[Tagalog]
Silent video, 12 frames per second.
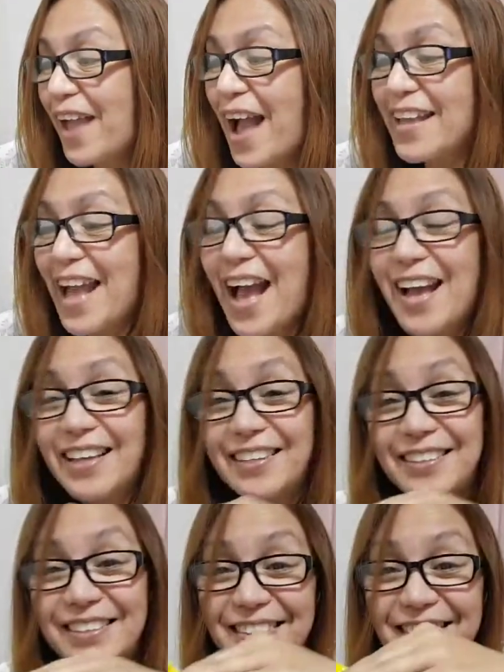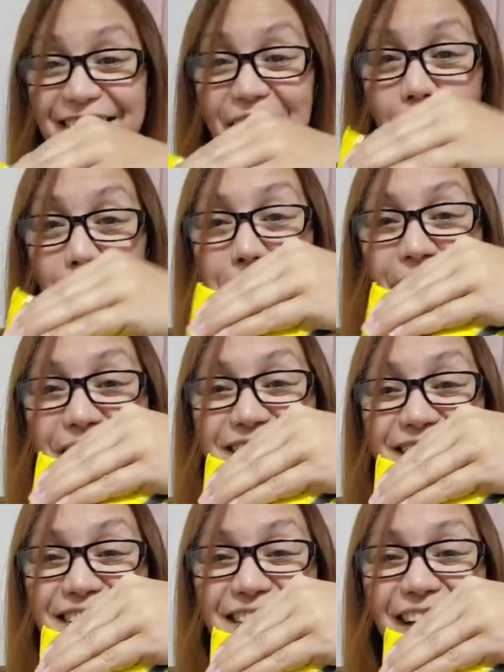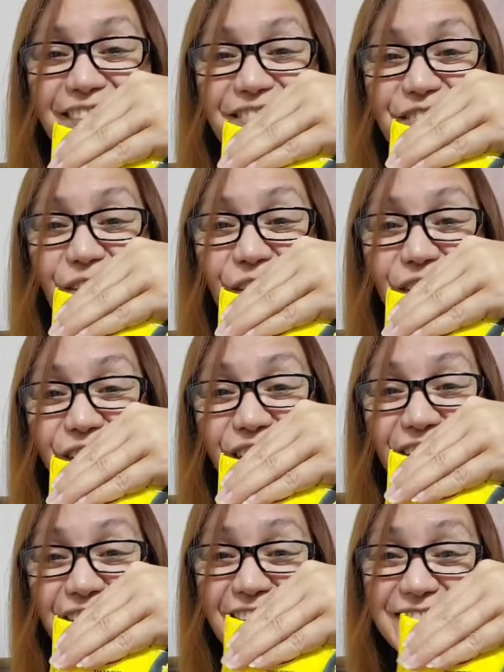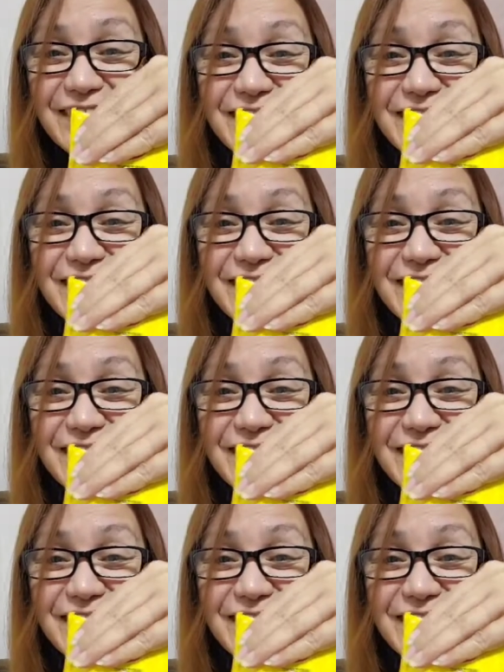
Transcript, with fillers: Ayan. Pansit canton